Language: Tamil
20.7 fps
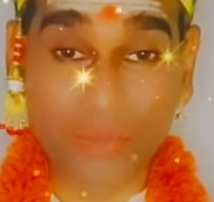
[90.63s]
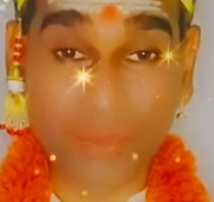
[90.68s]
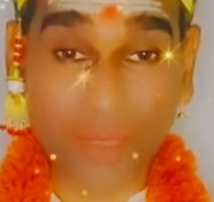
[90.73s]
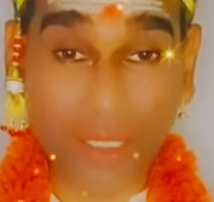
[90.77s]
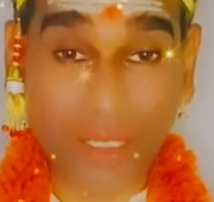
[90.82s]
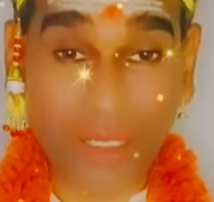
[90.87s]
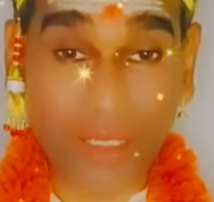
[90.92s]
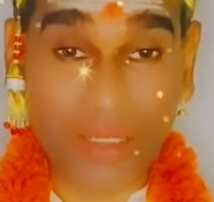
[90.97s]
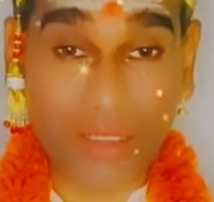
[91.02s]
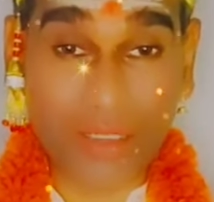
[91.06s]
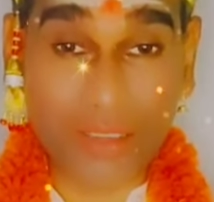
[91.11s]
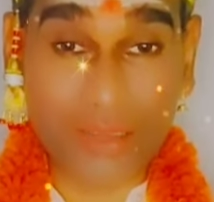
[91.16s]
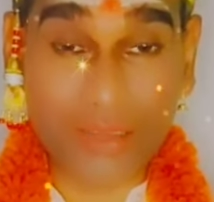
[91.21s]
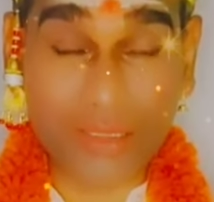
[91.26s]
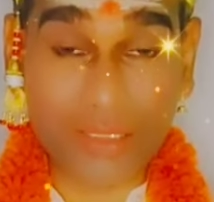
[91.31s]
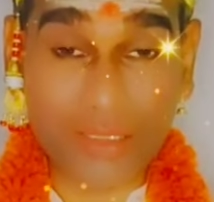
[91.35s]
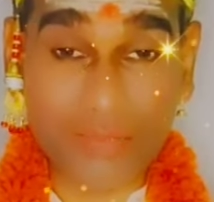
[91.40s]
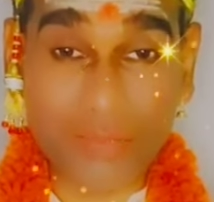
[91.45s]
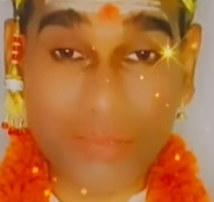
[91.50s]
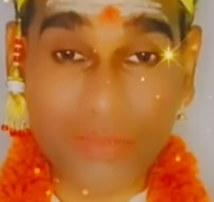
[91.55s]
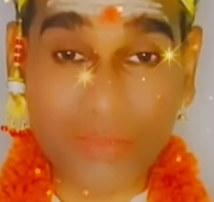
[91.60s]
பல
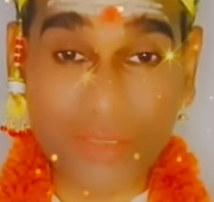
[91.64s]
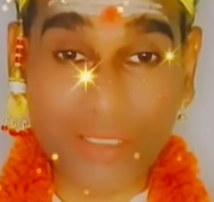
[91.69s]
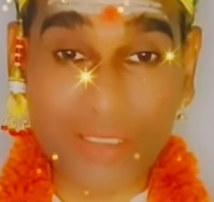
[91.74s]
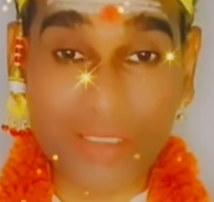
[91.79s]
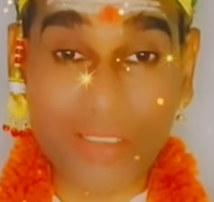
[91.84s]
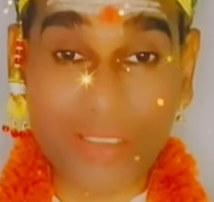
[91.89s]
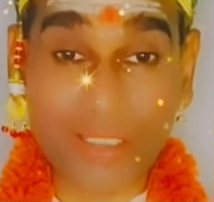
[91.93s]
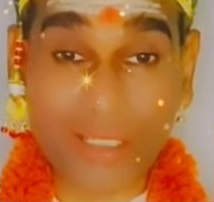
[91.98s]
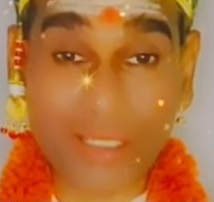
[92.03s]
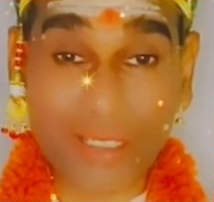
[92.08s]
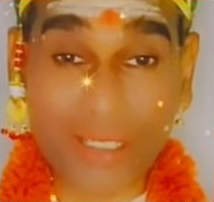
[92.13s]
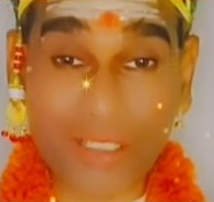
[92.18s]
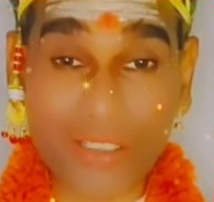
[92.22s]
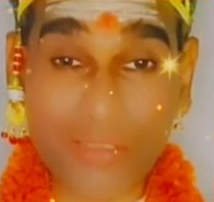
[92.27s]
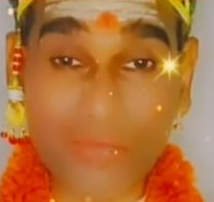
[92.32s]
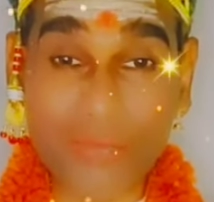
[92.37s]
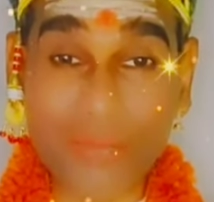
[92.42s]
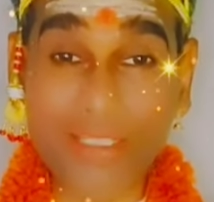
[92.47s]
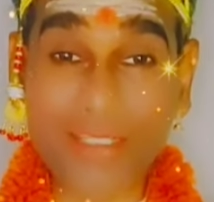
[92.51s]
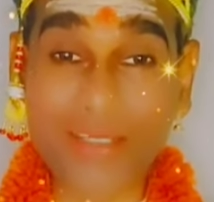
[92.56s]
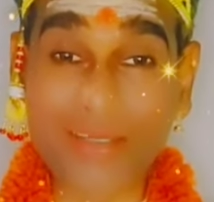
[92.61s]
ஜென்மமாக
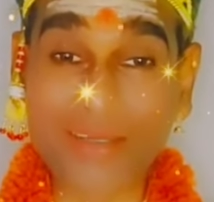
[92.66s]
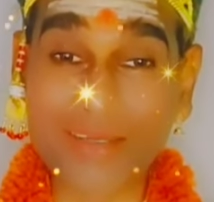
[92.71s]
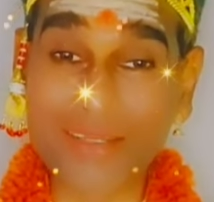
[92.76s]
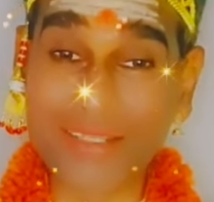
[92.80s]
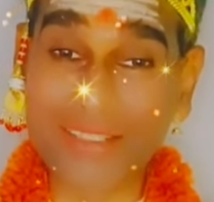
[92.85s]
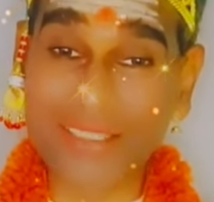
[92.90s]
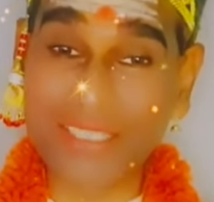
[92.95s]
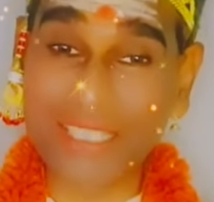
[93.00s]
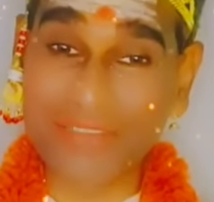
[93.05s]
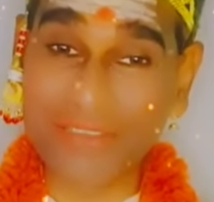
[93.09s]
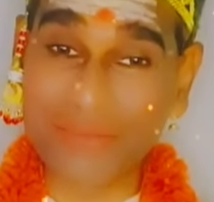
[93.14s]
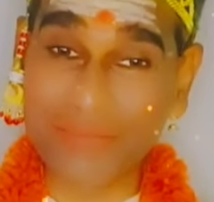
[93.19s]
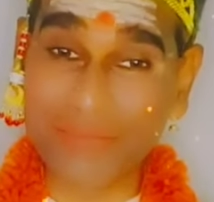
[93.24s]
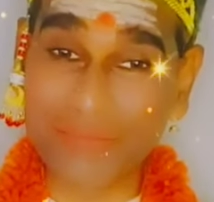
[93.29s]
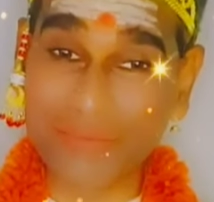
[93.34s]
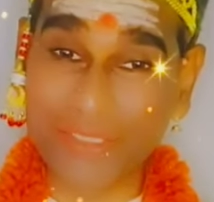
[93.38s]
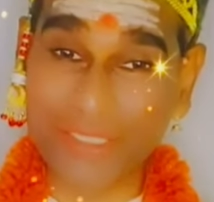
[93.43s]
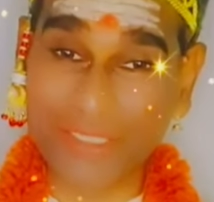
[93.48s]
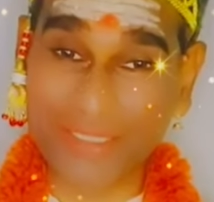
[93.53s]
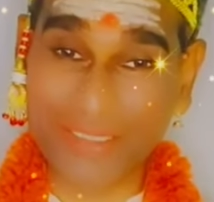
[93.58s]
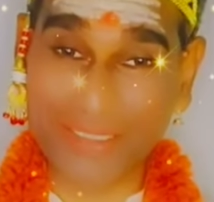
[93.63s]
கடுமையான தவம்
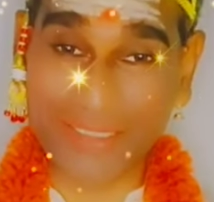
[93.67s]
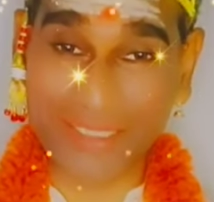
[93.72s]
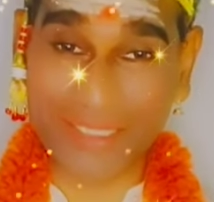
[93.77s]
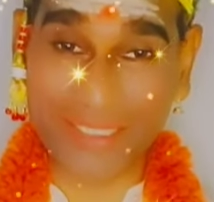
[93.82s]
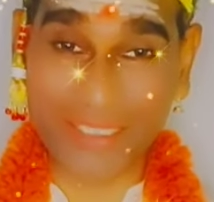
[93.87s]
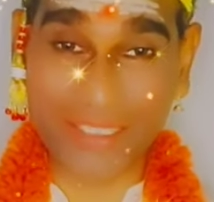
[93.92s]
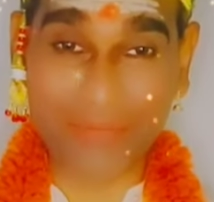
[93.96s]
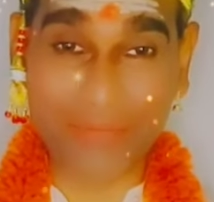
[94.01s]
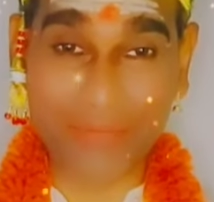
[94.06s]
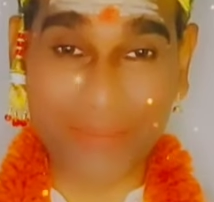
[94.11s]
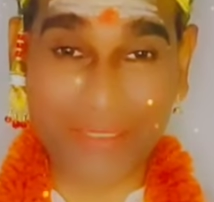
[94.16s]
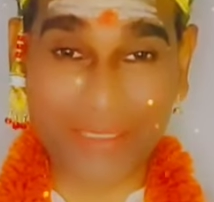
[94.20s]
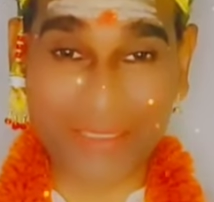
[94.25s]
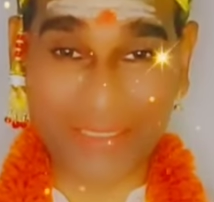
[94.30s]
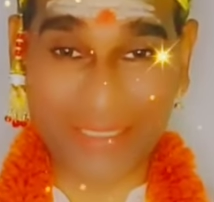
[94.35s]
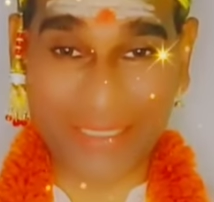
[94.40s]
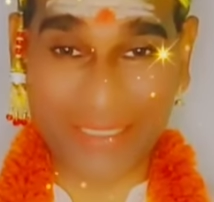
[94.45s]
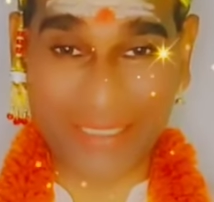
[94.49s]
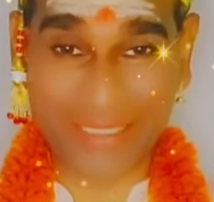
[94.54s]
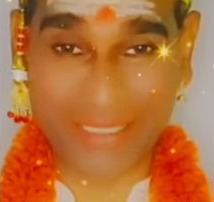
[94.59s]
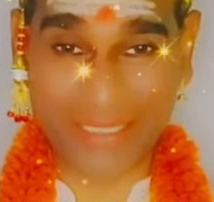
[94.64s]
புரிந்து என்னை
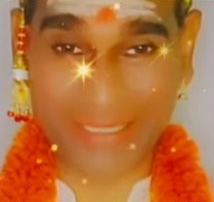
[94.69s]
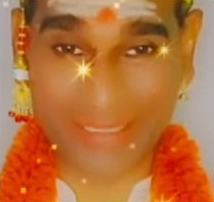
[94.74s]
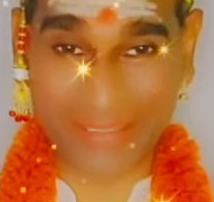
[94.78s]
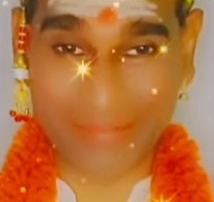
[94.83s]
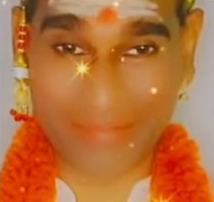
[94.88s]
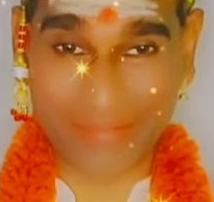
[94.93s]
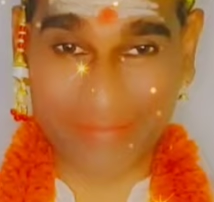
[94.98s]
பார்த்திருக்கிறாய்